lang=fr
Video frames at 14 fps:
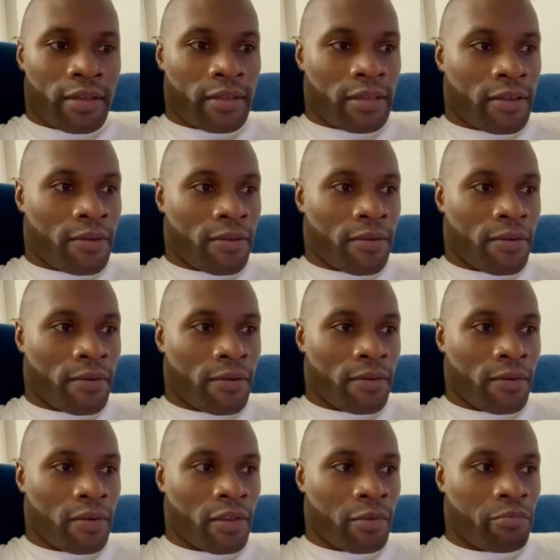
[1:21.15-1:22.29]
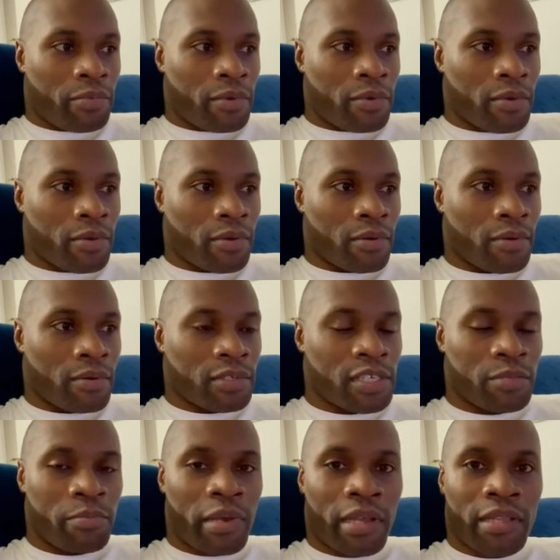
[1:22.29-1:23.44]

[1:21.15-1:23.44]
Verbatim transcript: Et, puis j'espère